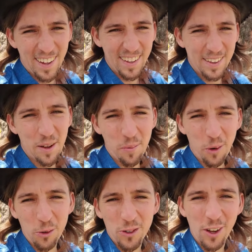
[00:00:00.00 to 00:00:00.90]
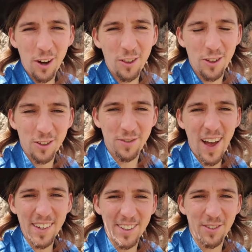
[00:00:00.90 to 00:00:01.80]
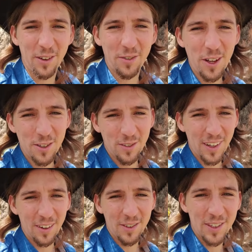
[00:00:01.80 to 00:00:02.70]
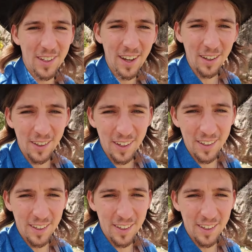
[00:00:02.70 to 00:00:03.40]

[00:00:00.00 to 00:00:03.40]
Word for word: e, tą różnorodność warzyw, owoców, tego wszystkiego, która jest